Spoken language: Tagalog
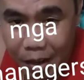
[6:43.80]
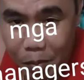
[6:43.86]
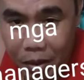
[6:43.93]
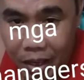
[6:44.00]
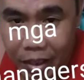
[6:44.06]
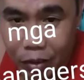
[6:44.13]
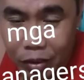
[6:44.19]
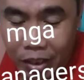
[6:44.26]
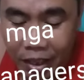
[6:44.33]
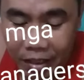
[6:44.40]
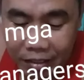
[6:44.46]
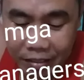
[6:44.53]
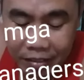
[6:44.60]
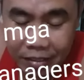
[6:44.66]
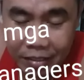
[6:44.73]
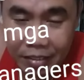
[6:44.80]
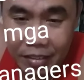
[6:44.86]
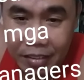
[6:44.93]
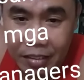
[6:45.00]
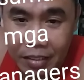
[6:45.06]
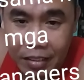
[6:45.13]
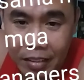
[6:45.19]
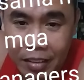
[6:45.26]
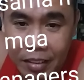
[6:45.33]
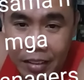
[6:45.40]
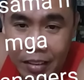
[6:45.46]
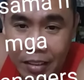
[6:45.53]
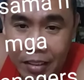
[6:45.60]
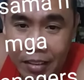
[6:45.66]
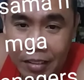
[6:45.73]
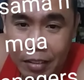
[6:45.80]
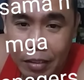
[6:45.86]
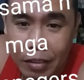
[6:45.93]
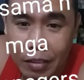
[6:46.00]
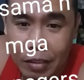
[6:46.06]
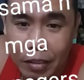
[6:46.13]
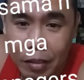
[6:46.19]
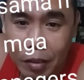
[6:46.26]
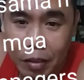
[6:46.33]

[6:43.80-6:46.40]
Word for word: kasama kayo dyan. So,